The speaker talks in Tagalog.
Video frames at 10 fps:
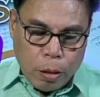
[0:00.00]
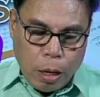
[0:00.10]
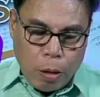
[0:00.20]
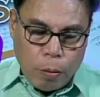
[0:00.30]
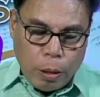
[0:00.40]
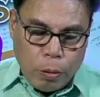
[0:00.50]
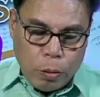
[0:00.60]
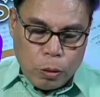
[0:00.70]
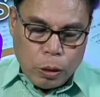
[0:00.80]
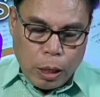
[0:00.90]
Lalo na yun
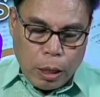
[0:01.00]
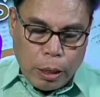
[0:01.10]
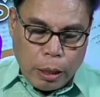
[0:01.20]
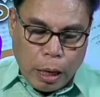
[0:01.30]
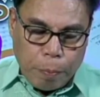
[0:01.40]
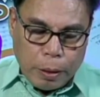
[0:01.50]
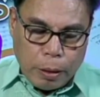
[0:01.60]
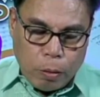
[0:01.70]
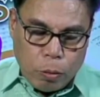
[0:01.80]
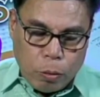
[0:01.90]
doon sa ikaapat
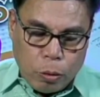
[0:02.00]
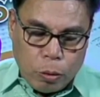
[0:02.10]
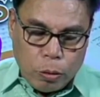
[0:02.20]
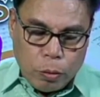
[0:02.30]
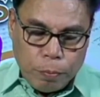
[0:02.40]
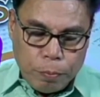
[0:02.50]
na utos,